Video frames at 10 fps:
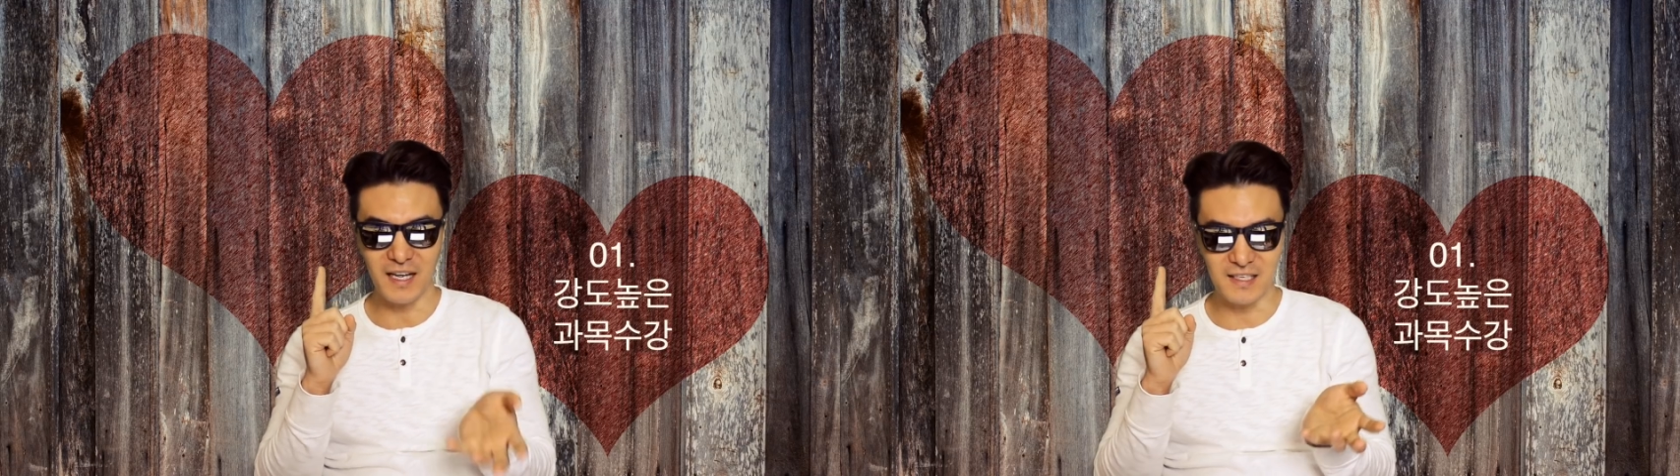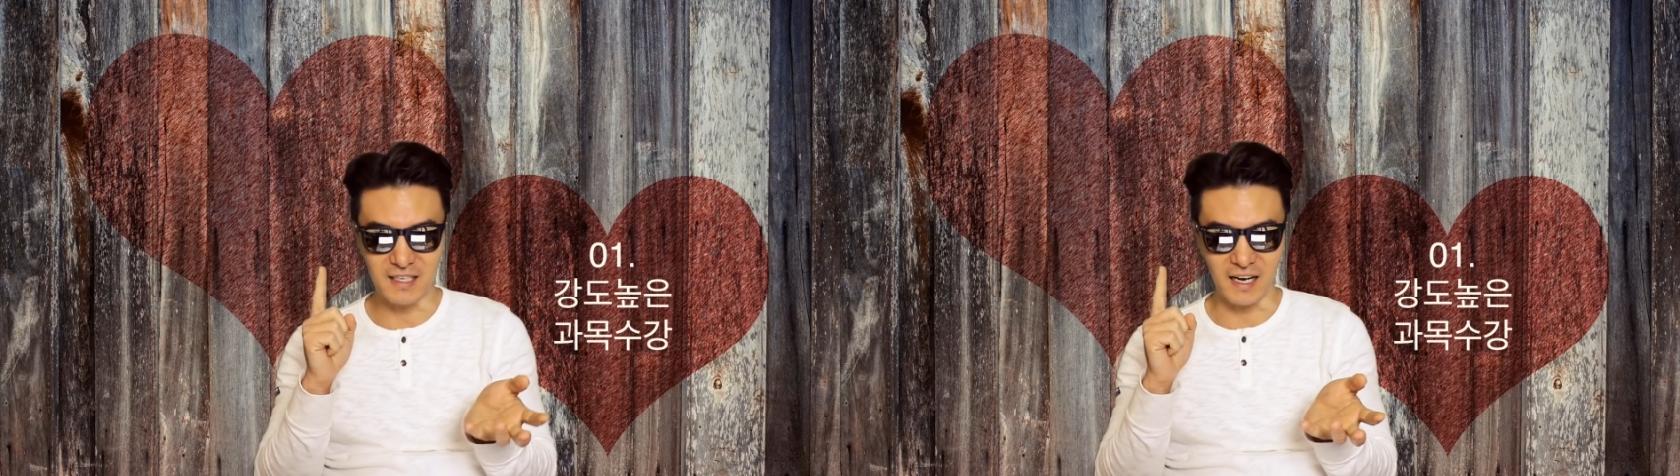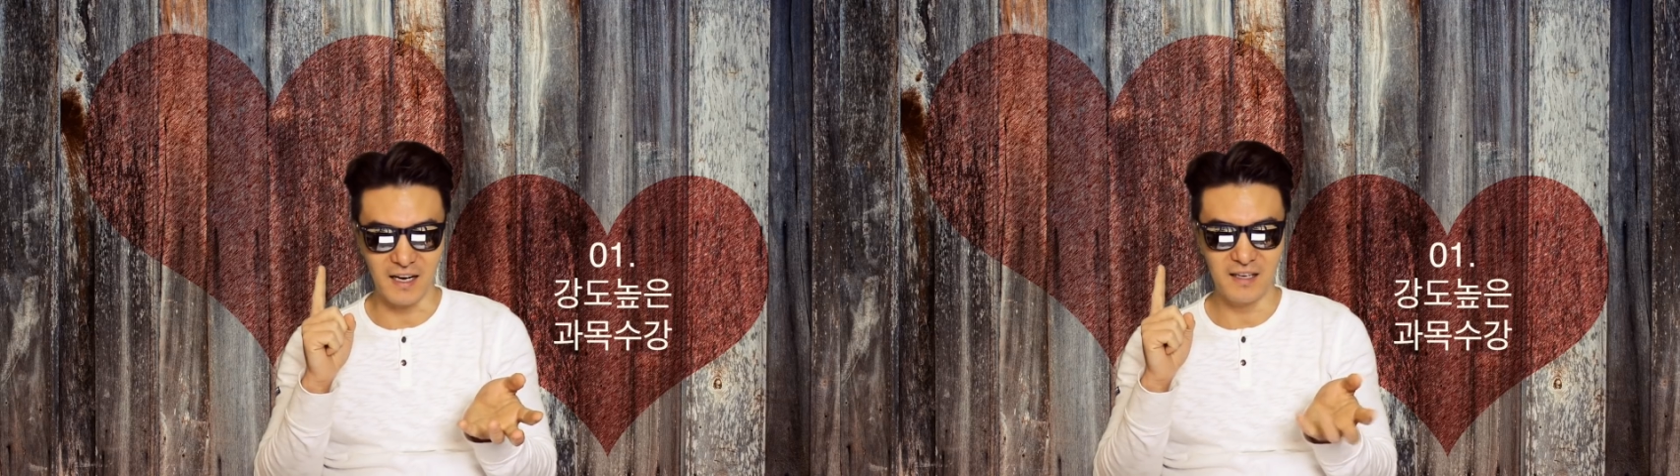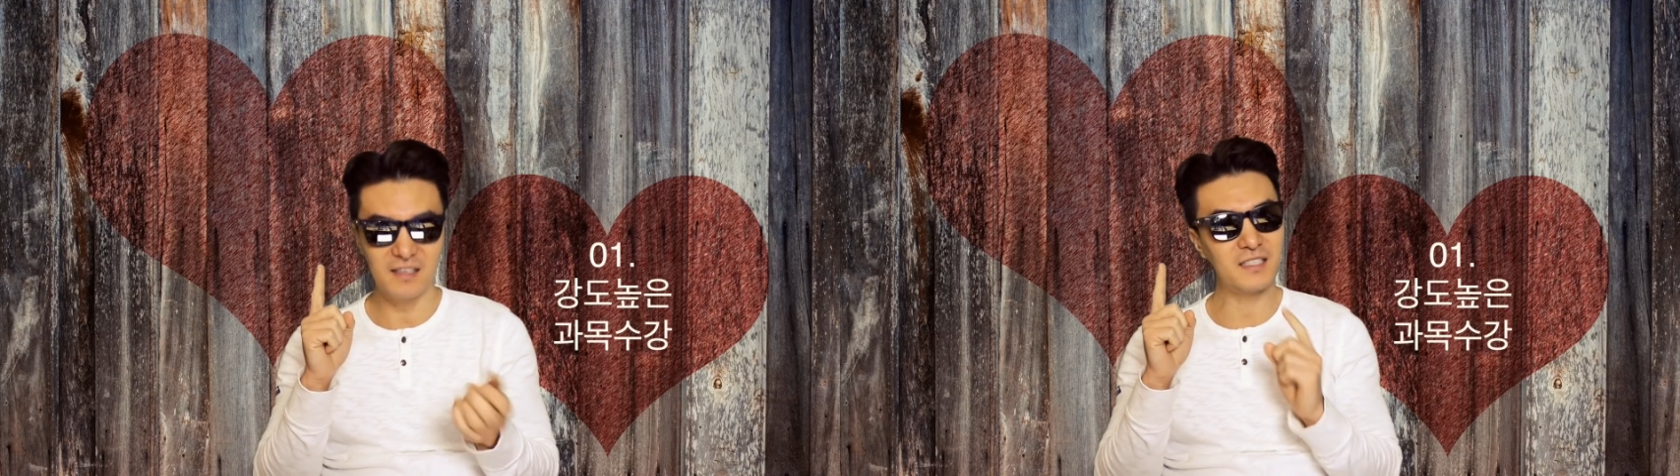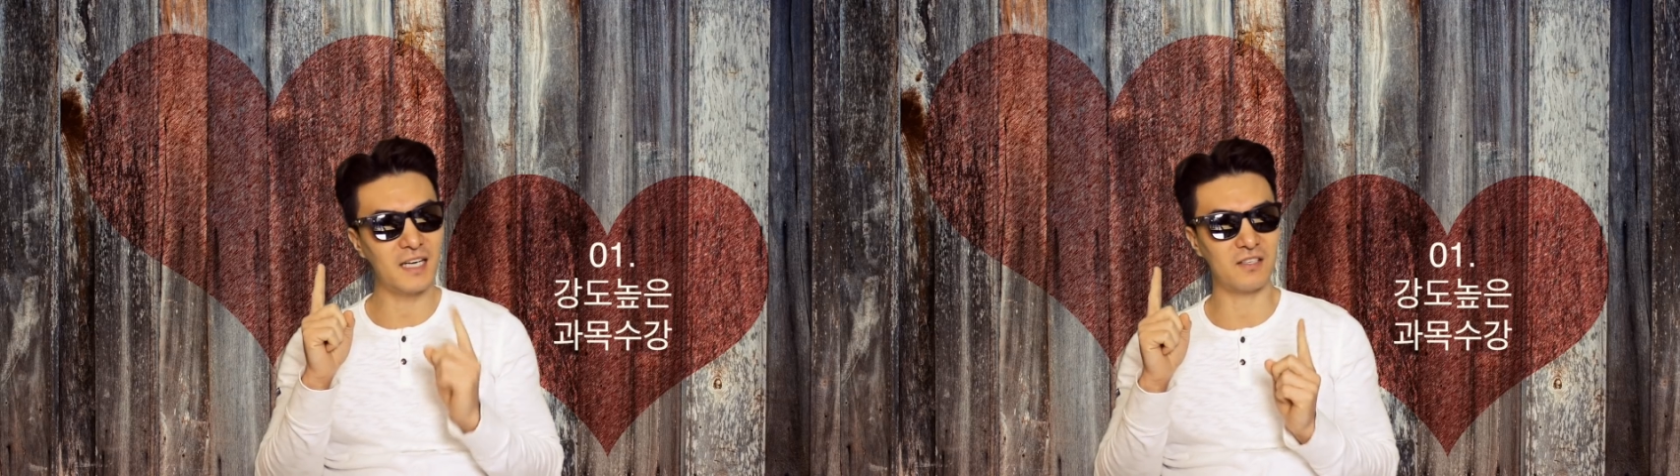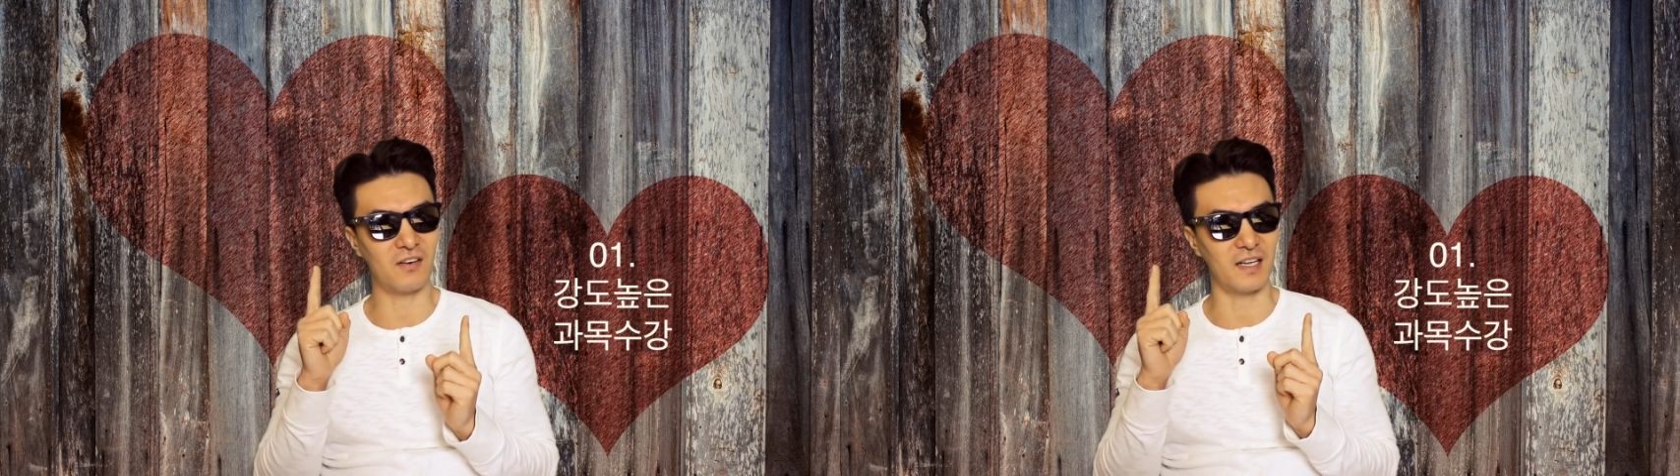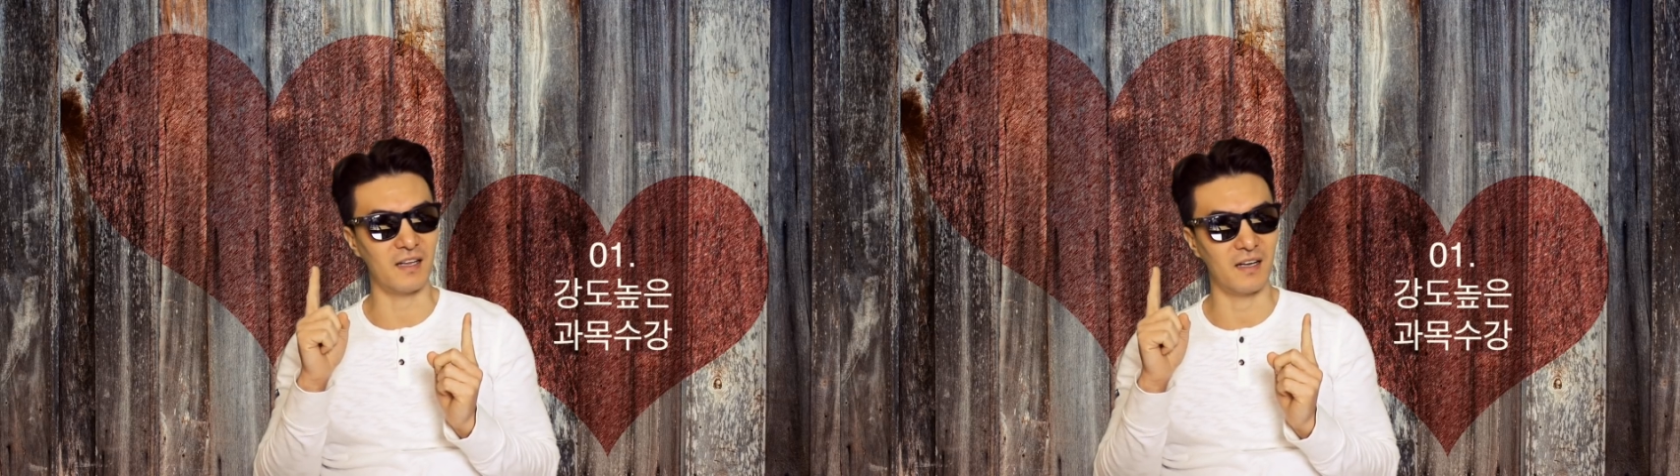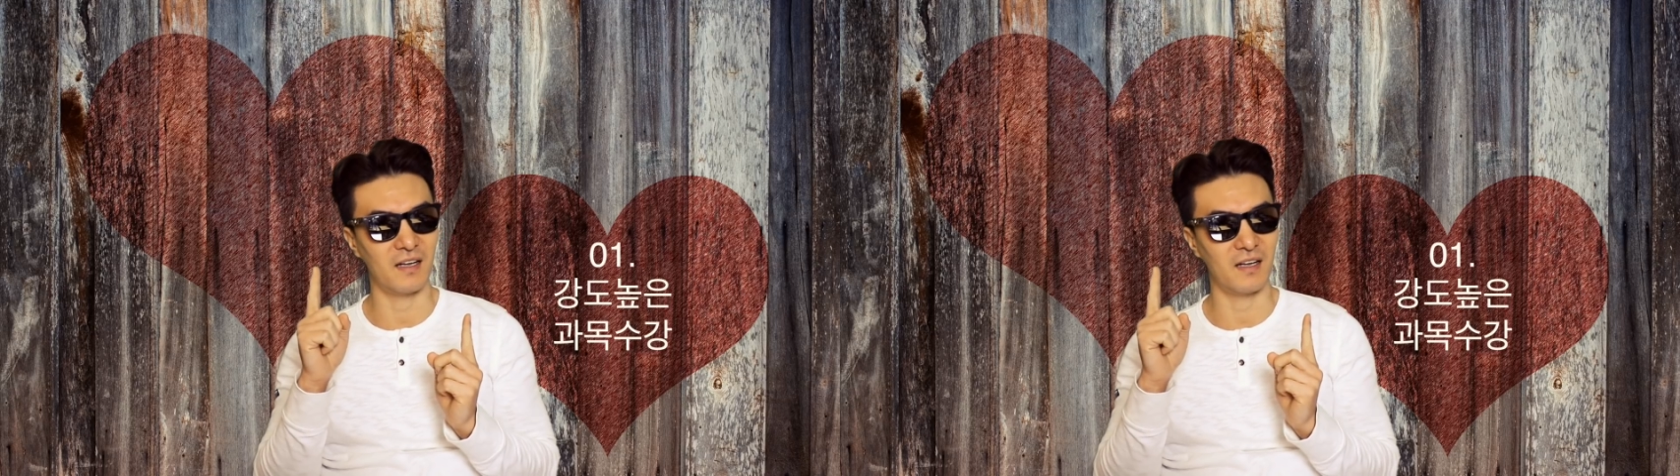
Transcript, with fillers: 했느냐를 찾을 것 같아.